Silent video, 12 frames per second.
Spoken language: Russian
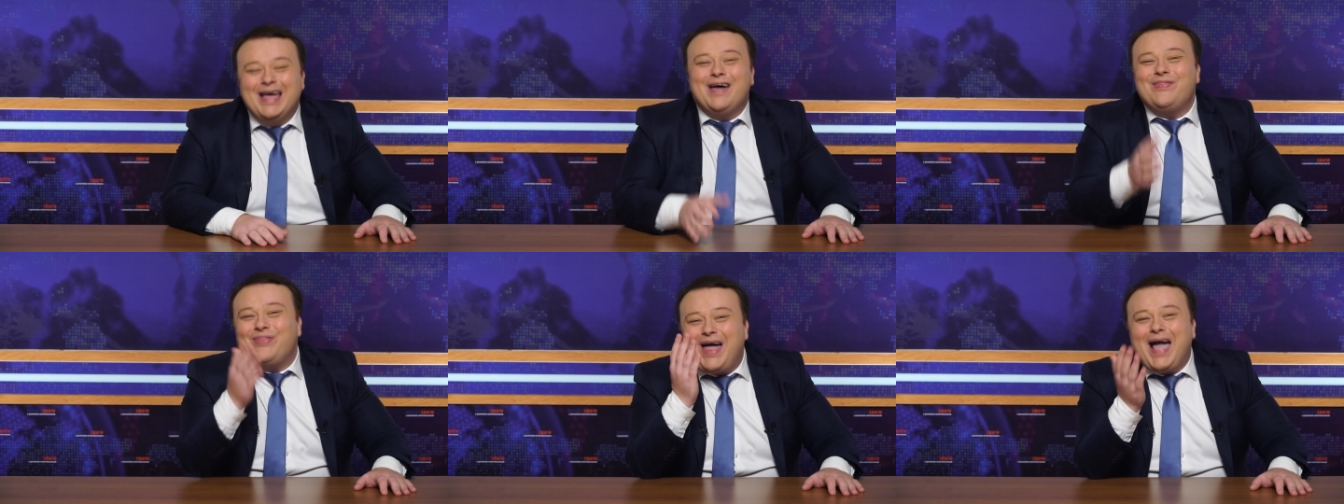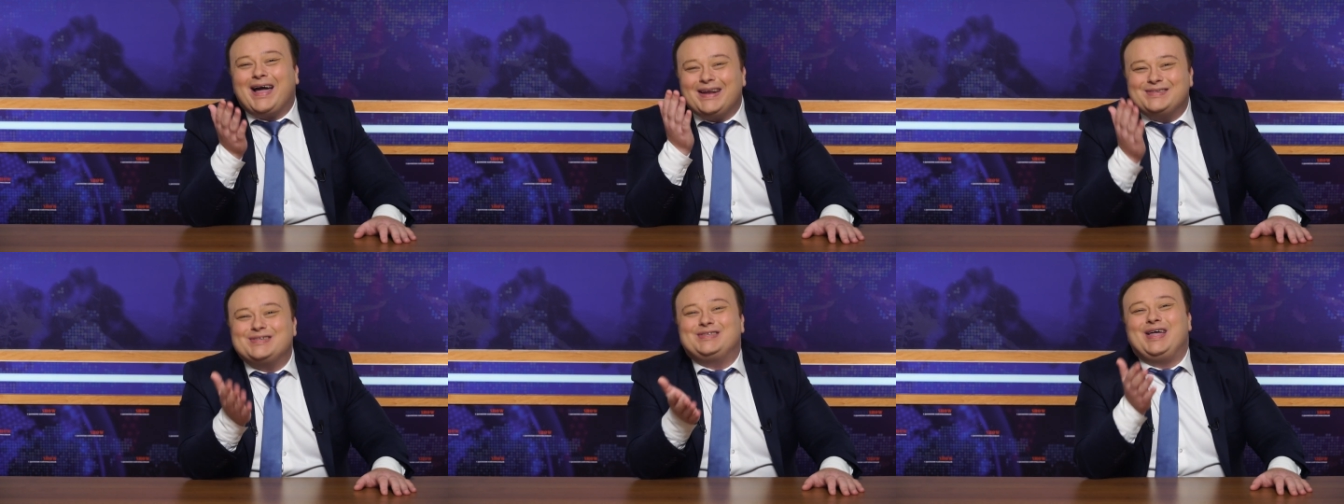Нахрен
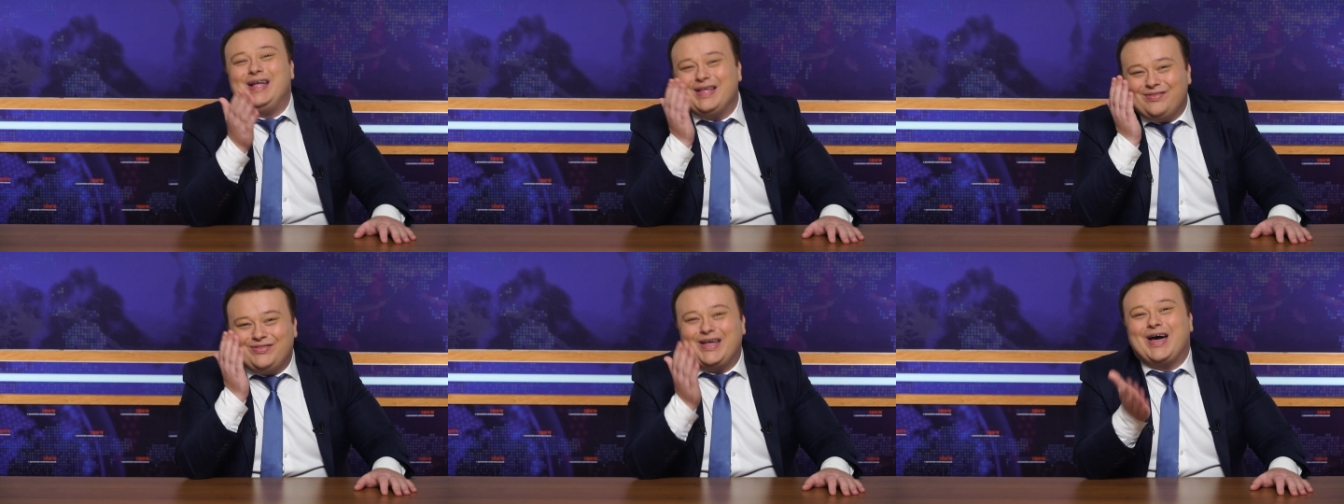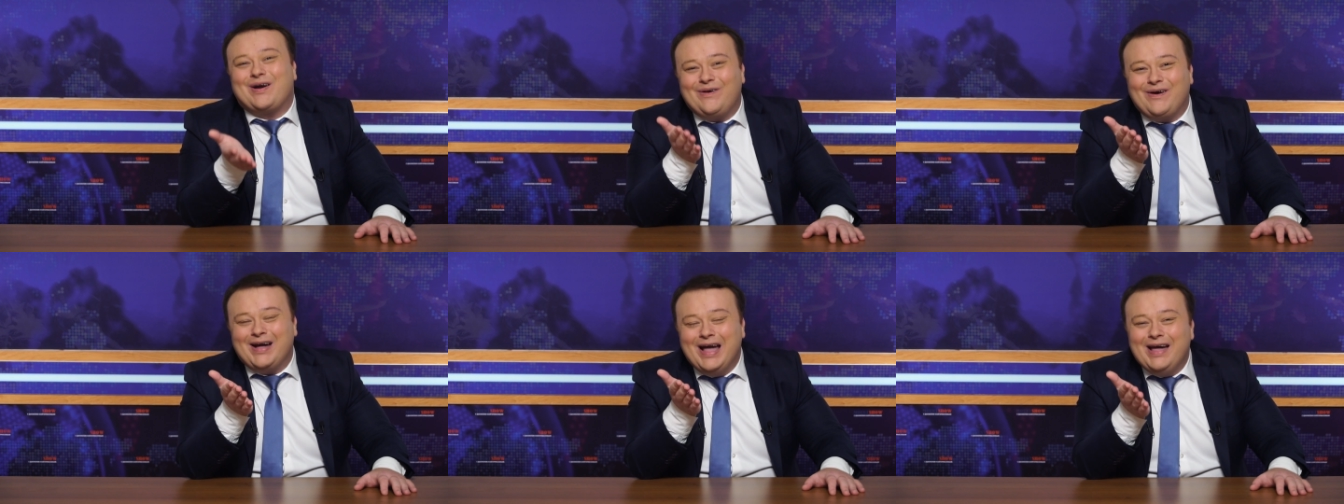создает
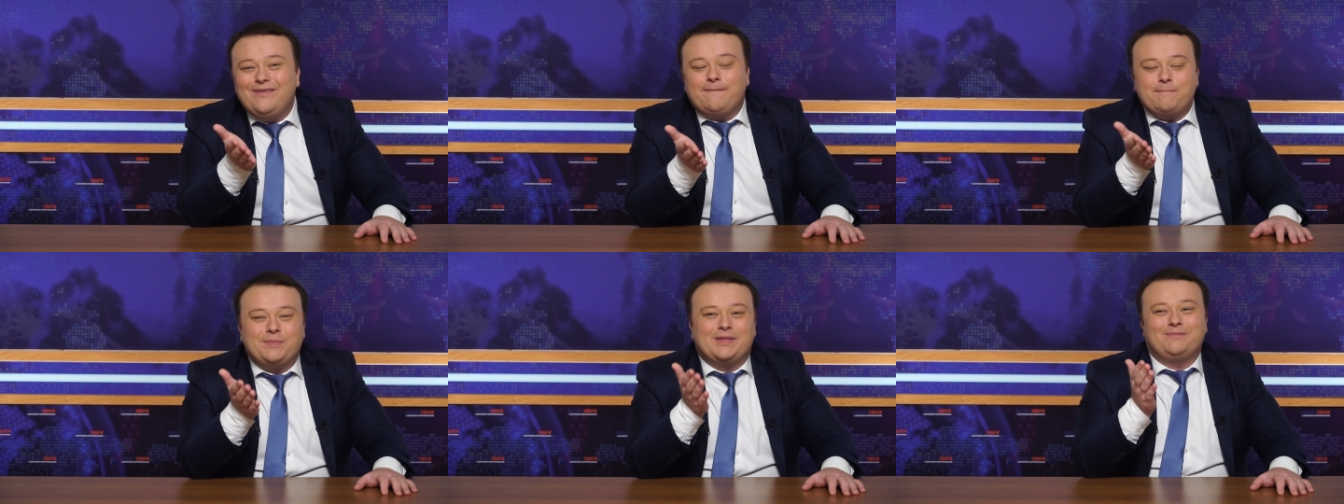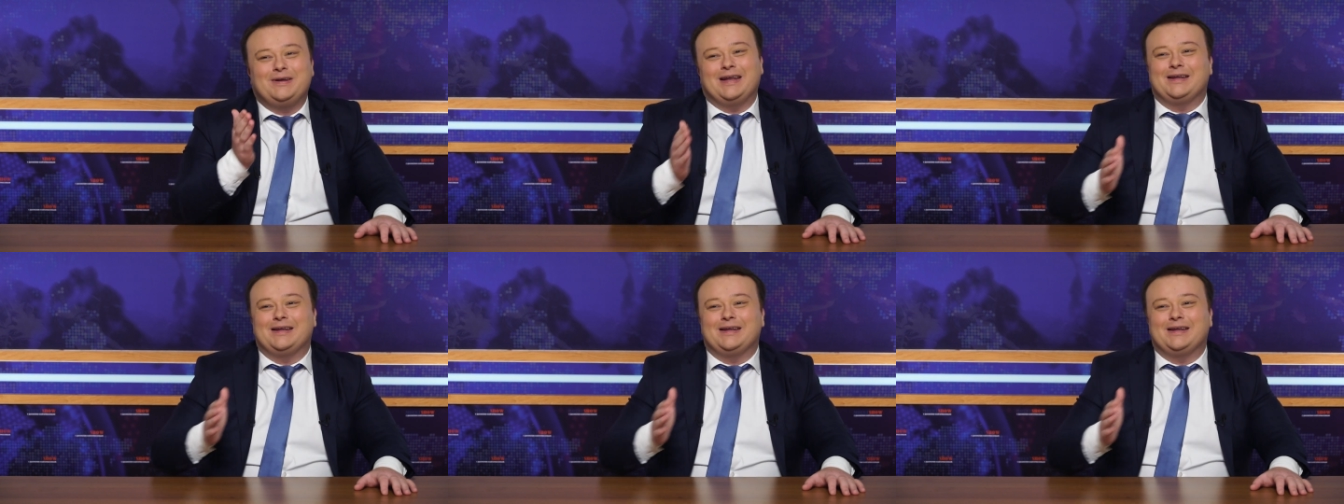дорог. Ну,